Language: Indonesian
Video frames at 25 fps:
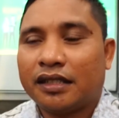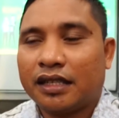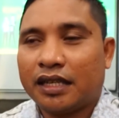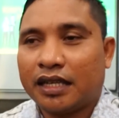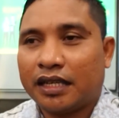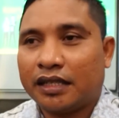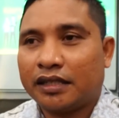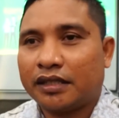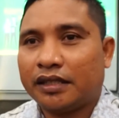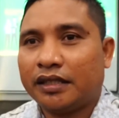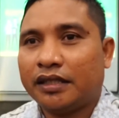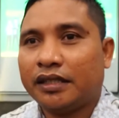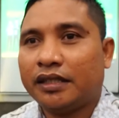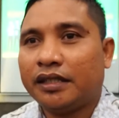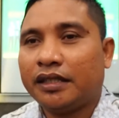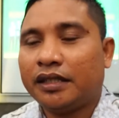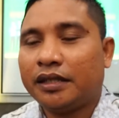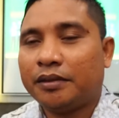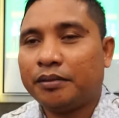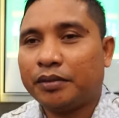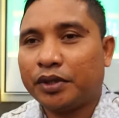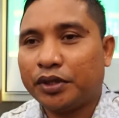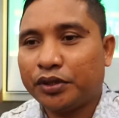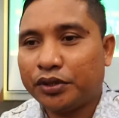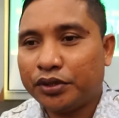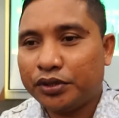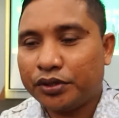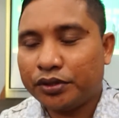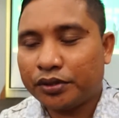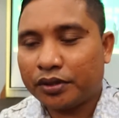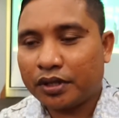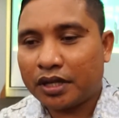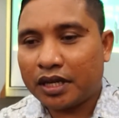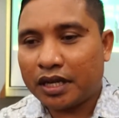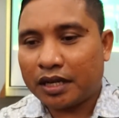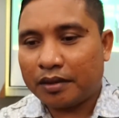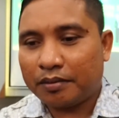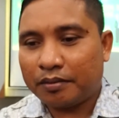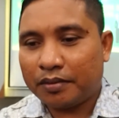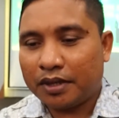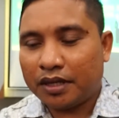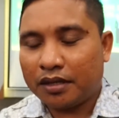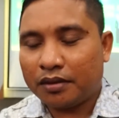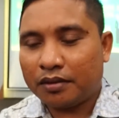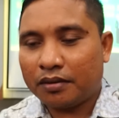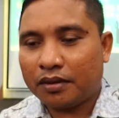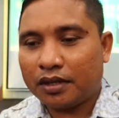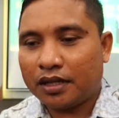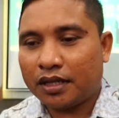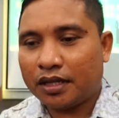dan ini menunjukkan
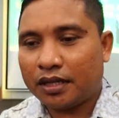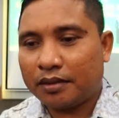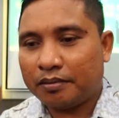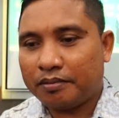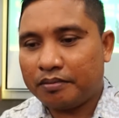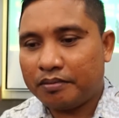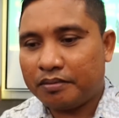bahwa